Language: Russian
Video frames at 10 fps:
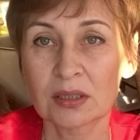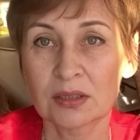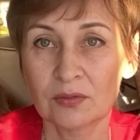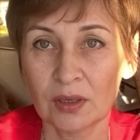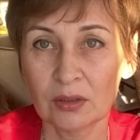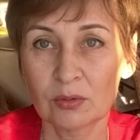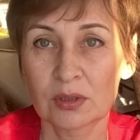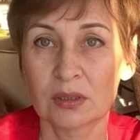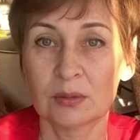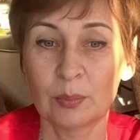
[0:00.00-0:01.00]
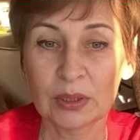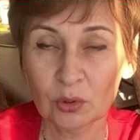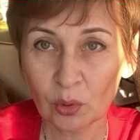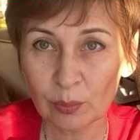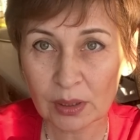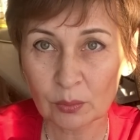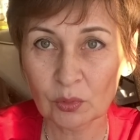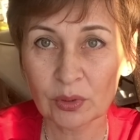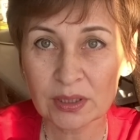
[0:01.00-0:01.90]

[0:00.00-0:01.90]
отзываются по-доброму,